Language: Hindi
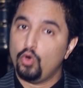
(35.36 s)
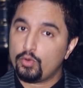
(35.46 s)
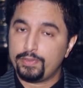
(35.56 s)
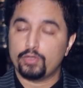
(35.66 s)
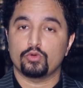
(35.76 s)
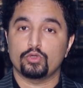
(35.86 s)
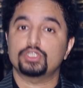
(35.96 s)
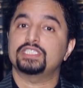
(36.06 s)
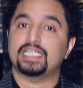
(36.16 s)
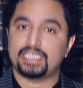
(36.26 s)
और फिर उन्होंने
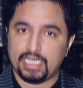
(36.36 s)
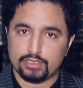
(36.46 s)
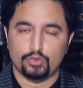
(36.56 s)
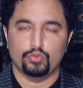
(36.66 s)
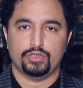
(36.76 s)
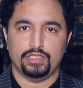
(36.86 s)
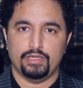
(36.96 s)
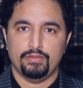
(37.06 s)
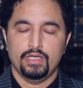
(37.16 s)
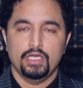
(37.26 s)
उसके साथ क्या सलूक
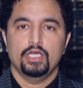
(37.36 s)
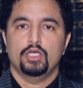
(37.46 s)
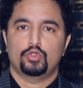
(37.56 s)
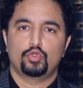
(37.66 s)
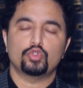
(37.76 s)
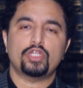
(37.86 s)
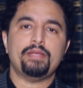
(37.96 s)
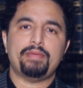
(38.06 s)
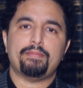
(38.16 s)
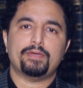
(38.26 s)
किया
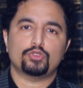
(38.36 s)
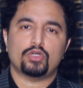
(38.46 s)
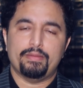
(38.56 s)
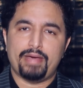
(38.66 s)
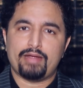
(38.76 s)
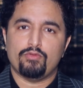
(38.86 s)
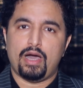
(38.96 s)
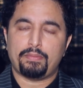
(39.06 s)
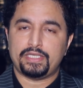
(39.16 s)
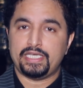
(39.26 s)
दूसरी मेरे पास जो खबर है वो
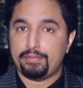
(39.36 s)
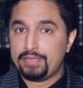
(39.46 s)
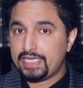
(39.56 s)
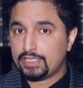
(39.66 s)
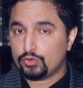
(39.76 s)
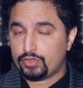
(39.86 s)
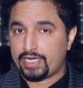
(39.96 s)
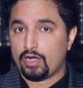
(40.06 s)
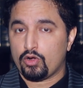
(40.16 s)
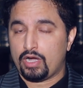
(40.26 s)
आपकी अभी जो
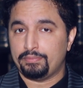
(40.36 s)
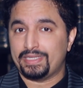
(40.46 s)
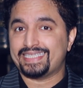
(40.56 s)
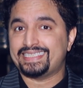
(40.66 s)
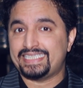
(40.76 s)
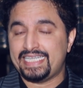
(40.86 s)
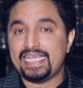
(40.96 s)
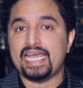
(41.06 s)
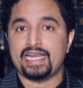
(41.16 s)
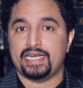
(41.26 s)
देखा होगा आपने कि
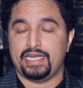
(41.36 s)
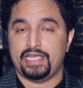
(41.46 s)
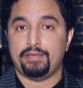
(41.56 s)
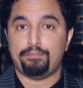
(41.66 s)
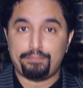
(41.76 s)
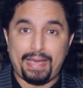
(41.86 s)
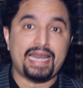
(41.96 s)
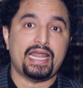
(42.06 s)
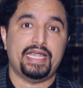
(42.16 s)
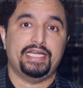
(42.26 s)
सी ने
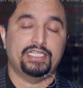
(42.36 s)
पहला